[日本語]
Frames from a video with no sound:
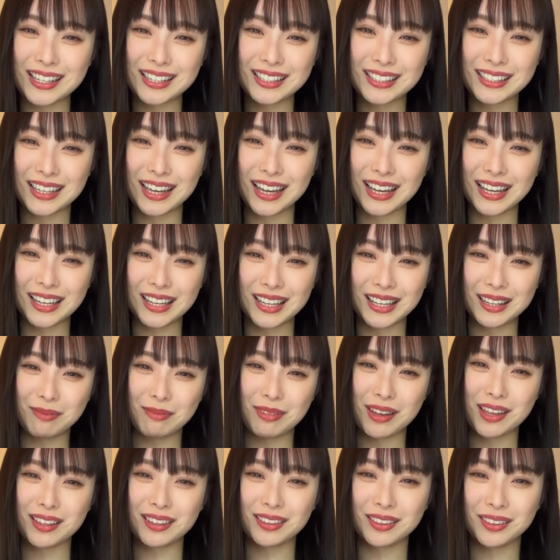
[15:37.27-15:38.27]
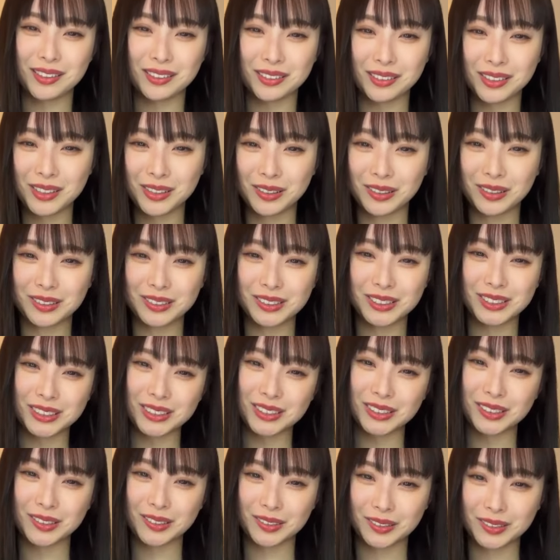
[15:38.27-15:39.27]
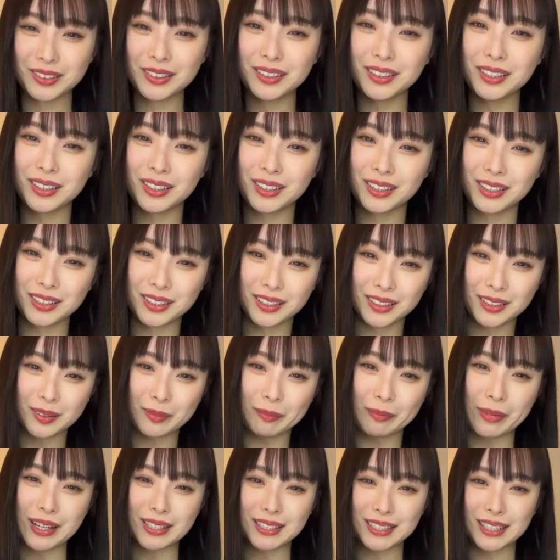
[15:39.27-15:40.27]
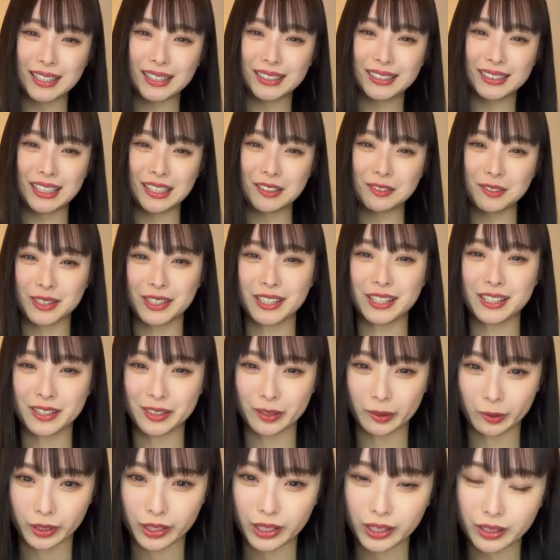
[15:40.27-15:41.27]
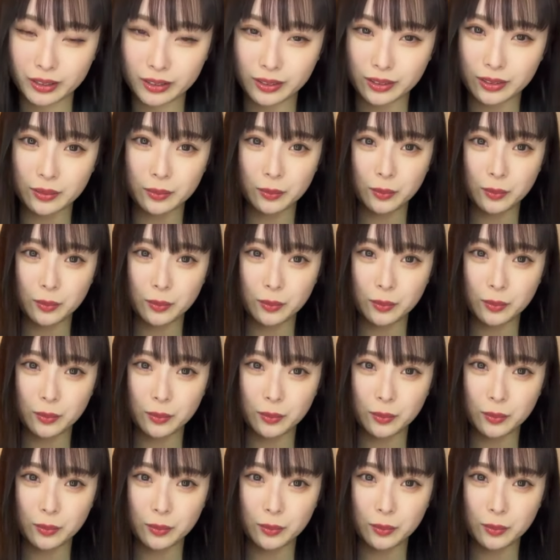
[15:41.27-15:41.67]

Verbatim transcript: 関西弁と標準語混ざっちゃうんですよね